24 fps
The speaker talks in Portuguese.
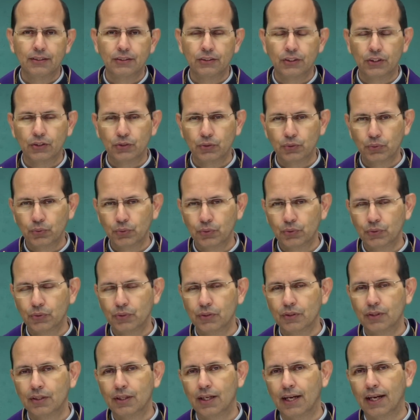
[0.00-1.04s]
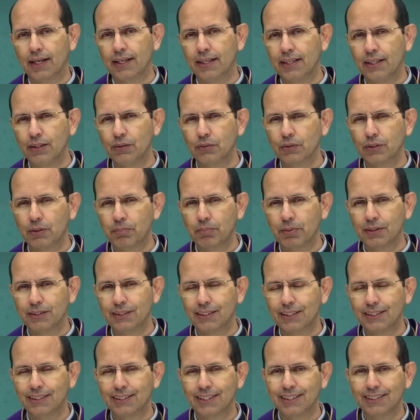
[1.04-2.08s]
Jesus aqui nos
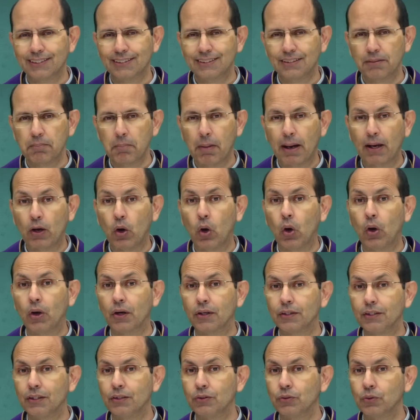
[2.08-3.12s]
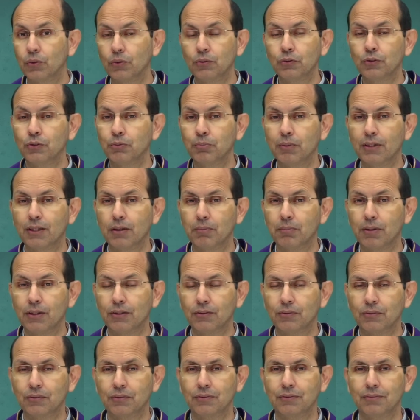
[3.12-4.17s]
apresenta este maior de todos os
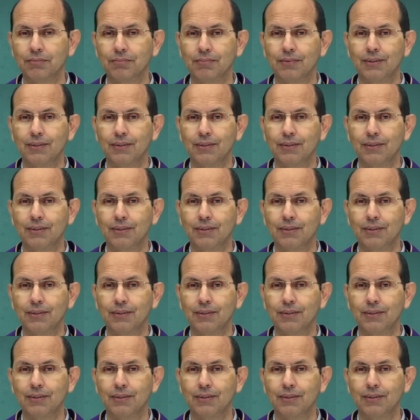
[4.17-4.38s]
mandamentos.